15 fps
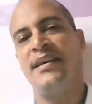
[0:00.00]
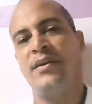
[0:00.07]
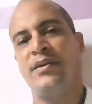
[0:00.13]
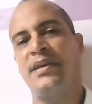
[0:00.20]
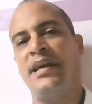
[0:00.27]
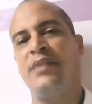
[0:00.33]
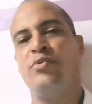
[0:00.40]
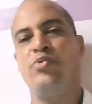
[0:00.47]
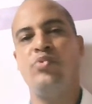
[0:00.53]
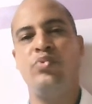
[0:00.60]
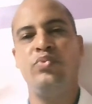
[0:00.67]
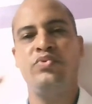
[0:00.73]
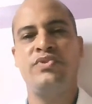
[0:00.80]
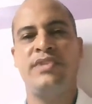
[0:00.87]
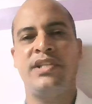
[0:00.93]
Eu quero
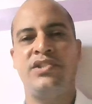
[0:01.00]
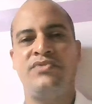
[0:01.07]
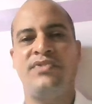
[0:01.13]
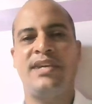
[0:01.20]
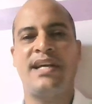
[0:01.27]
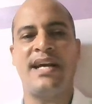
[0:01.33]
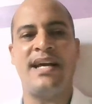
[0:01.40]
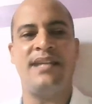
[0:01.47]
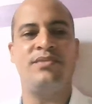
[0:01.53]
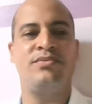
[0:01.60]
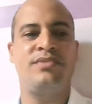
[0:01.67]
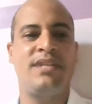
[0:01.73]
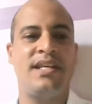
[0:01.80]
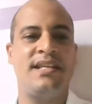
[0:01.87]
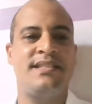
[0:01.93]
um certificado
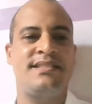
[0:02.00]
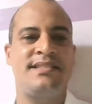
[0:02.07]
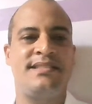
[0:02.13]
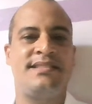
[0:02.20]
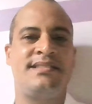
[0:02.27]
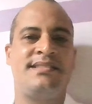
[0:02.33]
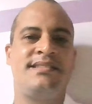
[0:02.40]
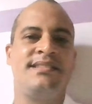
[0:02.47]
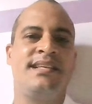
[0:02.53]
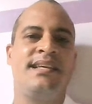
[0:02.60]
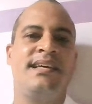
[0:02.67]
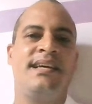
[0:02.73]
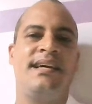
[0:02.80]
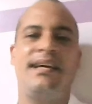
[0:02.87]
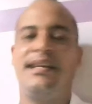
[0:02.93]
desses
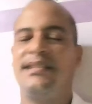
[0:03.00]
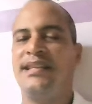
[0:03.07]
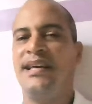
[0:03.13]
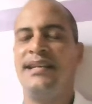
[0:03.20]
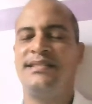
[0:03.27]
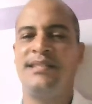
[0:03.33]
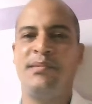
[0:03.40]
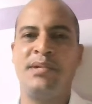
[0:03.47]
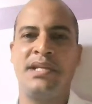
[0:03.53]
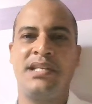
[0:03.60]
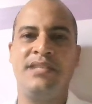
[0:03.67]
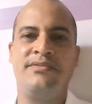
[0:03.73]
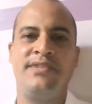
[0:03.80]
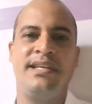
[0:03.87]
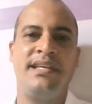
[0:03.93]
até a semana
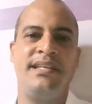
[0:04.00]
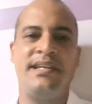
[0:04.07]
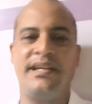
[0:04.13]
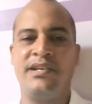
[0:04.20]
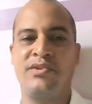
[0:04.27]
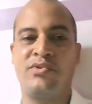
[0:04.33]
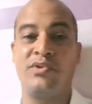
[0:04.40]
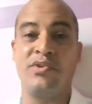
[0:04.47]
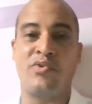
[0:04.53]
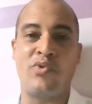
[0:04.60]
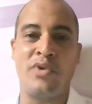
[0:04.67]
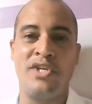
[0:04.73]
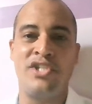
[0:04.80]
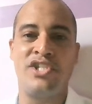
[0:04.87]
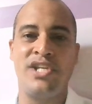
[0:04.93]
que vem. Aí, eu, quando eu
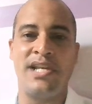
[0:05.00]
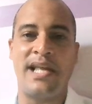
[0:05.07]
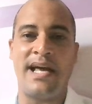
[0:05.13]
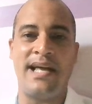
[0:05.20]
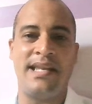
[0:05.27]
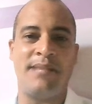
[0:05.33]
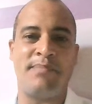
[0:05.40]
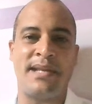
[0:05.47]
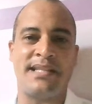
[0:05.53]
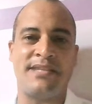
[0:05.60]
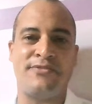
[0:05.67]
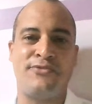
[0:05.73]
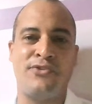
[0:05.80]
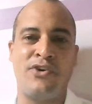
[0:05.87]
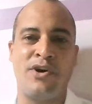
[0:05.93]
corrigir lá na
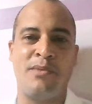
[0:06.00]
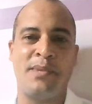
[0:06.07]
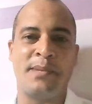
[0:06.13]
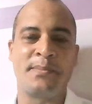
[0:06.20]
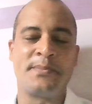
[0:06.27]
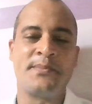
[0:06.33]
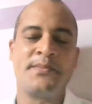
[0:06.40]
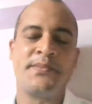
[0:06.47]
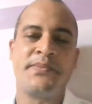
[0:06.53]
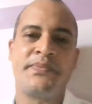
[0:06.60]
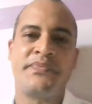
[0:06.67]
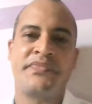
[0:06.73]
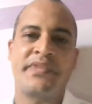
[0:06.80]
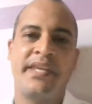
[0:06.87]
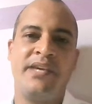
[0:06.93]
plataforma,
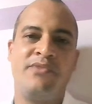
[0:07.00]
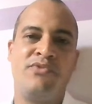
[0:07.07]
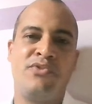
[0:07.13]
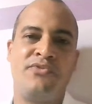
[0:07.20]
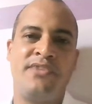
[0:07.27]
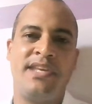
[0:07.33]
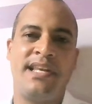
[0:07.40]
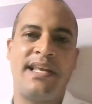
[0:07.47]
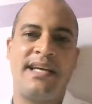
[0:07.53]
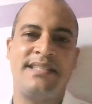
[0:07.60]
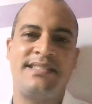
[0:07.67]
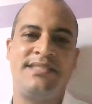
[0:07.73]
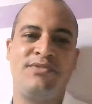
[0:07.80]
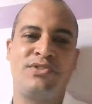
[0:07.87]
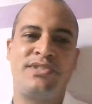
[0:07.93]
eu vou ver lá
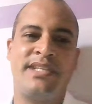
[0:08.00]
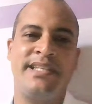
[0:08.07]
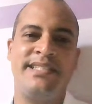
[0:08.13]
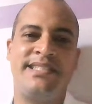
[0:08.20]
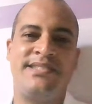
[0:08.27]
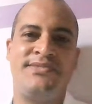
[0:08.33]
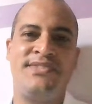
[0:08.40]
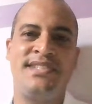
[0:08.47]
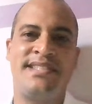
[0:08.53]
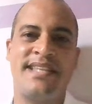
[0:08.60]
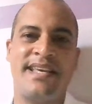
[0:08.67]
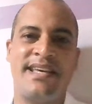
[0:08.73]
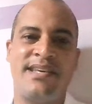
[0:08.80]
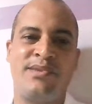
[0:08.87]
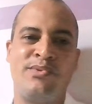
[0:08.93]
se vocês
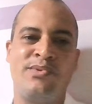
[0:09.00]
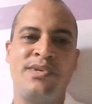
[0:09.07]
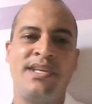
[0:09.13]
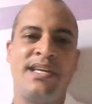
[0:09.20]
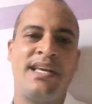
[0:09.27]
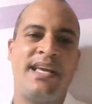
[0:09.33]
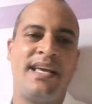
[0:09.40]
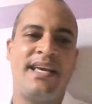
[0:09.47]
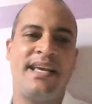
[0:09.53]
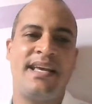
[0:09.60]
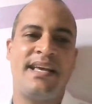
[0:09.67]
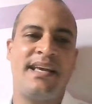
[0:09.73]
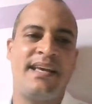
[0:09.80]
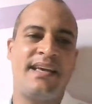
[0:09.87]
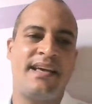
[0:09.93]
fizeram
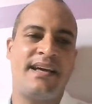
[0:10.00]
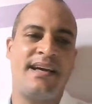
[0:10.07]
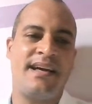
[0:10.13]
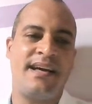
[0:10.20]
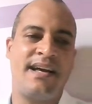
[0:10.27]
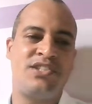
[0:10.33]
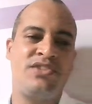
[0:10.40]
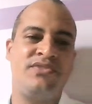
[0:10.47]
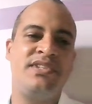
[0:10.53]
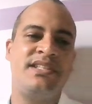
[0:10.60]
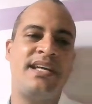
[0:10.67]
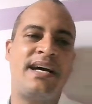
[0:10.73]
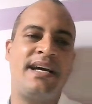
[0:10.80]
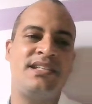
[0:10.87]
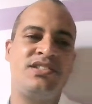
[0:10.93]
é, a
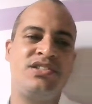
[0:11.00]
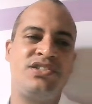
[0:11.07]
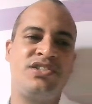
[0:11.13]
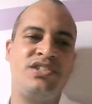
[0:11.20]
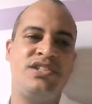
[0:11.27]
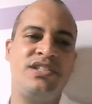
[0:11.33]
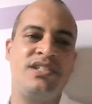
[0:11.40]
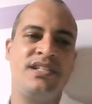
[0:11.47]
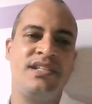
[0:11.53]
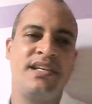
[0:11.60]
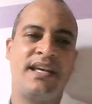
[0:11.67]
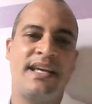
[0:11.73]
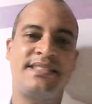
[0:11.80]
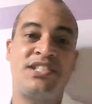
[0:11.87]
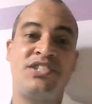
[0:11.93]
atividade de
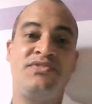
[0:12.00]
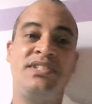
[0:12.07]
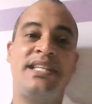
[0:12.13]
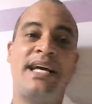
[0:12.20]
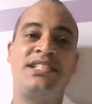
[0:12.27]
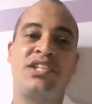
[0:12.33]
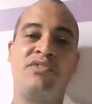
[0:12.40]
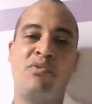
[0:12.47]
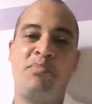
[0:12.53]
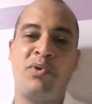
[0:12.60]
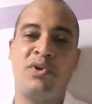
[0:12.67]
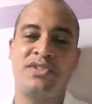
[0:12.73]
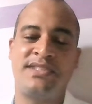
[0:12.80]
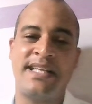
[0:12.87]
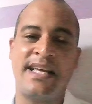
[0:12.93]
essa atividade que eu vou
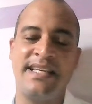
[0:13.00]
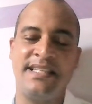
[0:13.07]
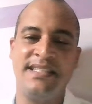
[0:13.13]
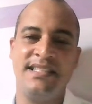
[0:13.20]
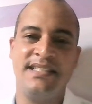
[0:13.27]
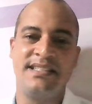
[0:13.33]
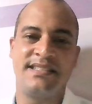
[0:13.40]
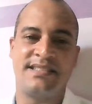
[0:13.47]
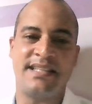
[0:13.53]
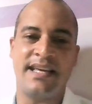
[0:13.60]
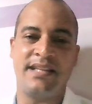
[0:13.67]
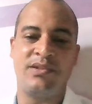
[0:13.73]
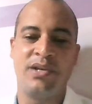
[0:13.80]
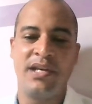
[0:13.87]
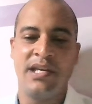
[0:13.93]
postar aí,
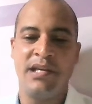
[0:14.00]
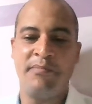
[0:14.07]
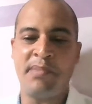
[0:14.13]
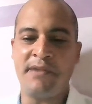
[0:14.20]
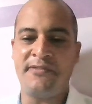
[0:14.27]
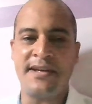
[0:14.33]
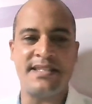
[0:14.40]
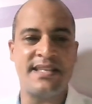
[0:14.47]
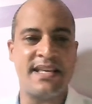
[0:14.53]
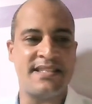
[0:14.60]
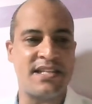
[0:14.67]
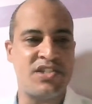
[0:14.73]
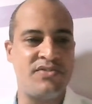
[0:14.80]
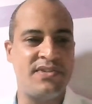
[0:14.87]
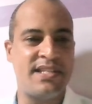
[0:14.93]
certo? E para fazer
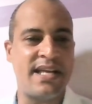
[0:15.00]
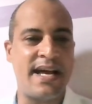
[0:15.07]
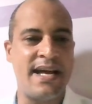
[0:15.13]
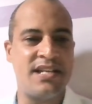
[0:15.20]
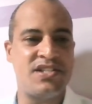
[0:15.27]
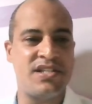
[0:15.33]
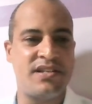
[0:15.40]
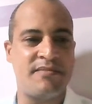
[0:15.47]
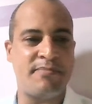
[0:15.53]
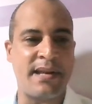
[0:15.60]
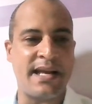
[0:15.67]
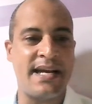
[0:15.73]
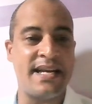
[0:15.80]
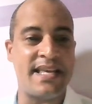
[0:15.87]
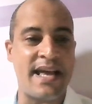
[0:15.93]
essa atividade,
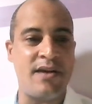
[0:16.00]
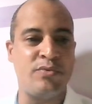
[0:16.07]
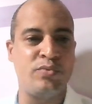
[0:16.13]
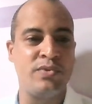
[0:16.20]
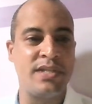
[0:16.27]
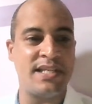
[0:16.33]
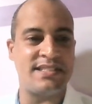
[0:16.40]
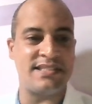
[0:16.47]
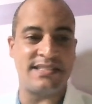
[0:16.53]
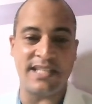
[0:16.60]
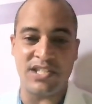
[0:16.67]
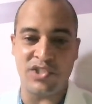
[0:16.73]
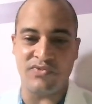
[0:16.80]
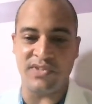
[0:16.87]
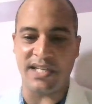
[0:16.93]
para ganhar um desses
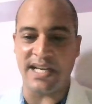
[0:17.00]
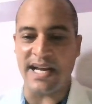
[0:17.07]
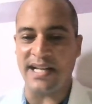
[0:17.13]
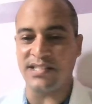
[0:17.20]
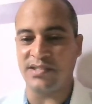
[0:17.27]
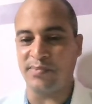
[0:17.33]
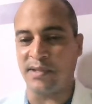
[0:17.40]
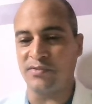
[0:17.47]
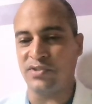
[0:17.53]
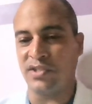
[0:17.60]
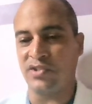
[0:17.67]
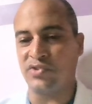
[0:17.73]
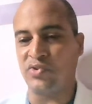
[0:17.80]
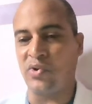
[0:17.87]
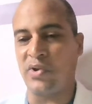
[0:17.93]
certificados para
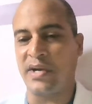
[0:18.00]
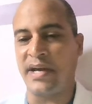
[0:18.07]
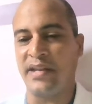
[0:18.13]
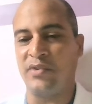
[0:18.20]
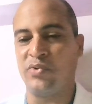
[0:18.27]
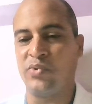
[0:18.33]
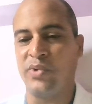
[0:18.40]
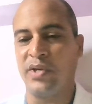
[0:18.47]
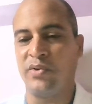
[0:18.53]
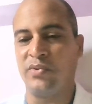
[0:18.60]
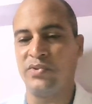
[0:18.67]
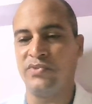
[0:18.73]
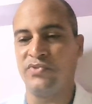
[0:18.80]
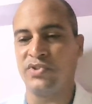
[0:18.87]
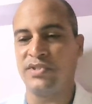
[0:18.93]
vocês colocarem no currículo
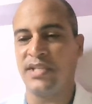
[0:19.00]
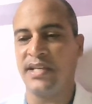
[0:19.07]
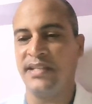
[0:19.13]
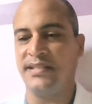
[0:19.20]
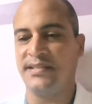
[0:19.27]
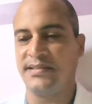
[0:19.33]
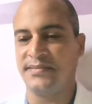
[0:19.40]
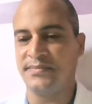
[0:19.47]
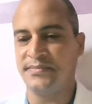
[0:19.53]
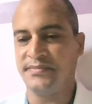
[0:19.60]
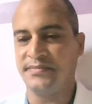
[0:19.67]
de vocês,